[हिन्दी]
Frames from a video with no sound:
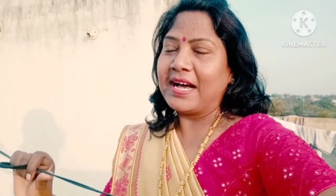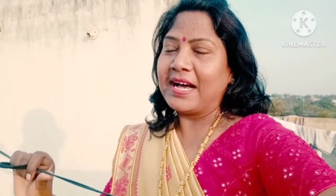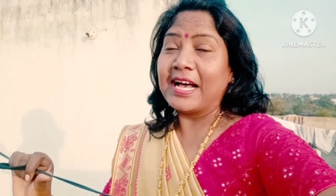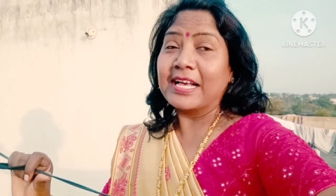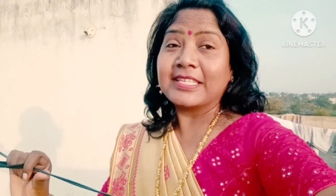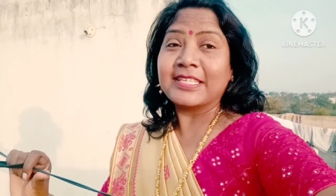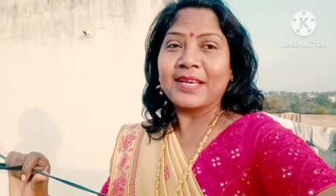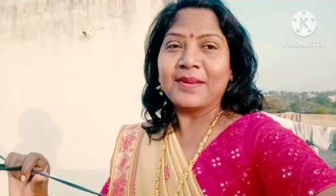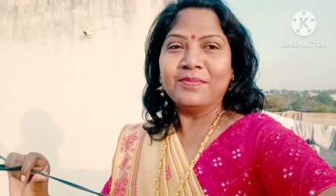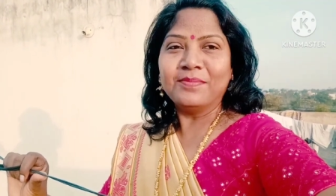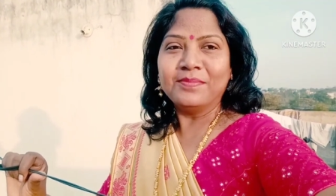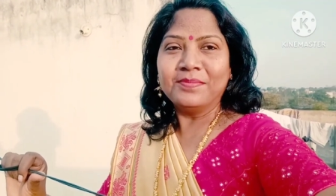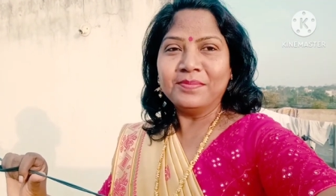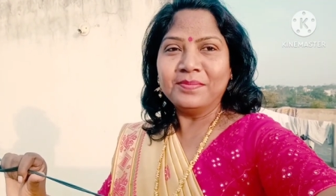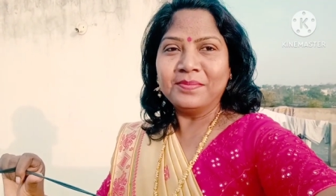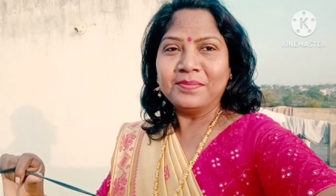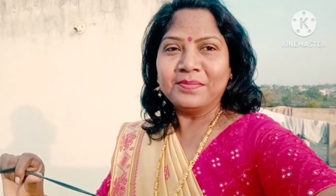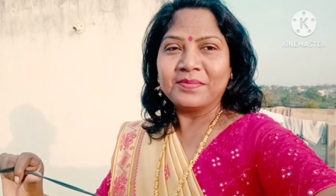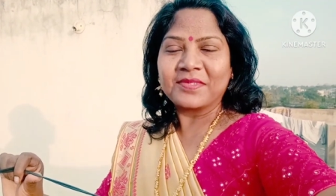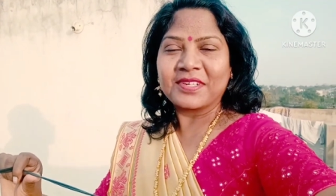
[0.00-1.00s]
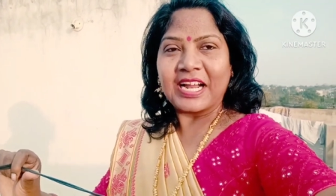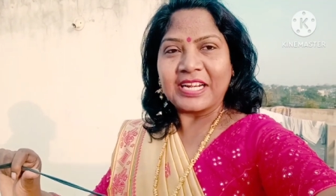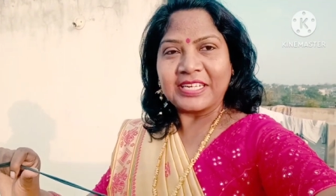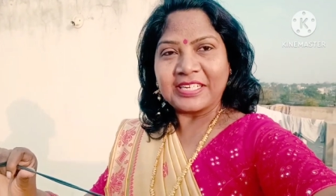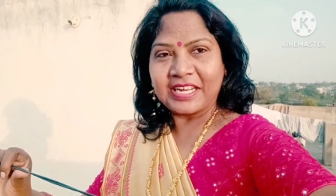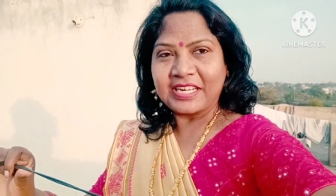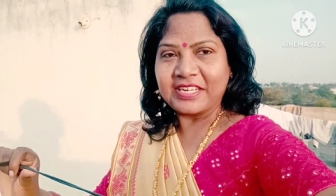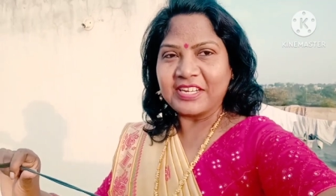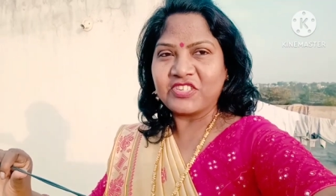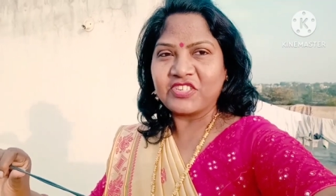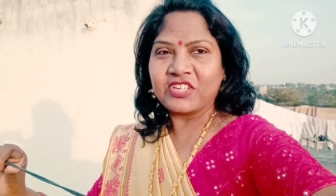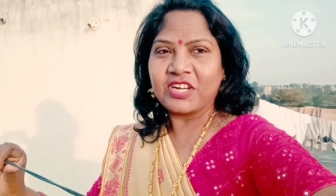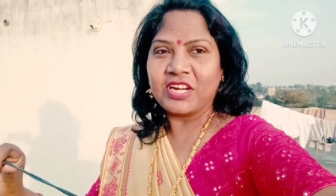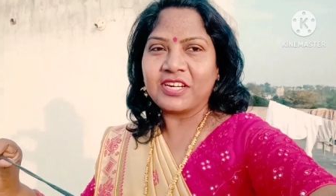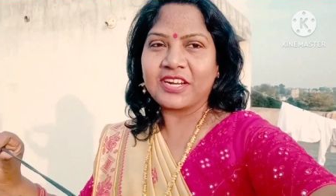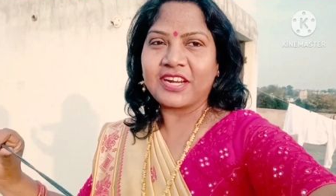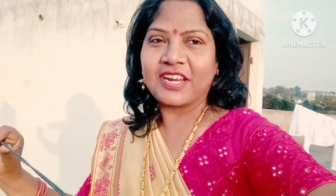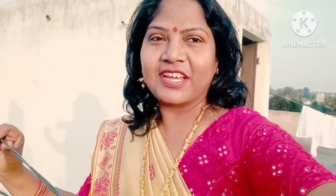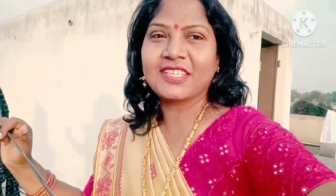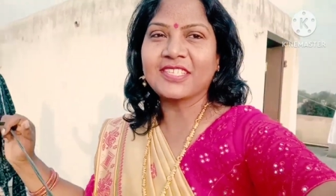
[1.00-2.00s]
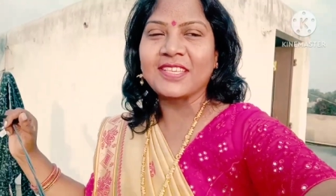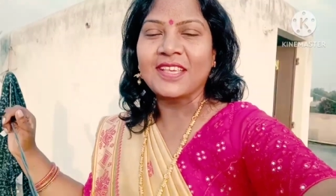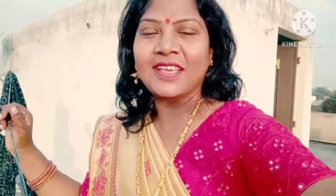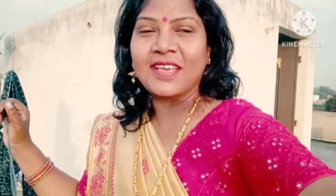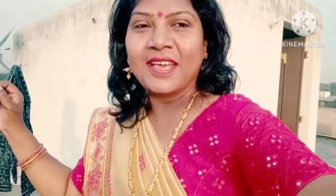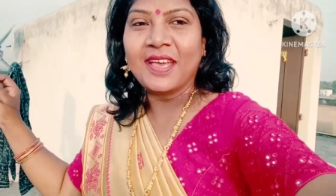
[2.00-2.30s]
असम का ट्रेडिशनल ड्रेस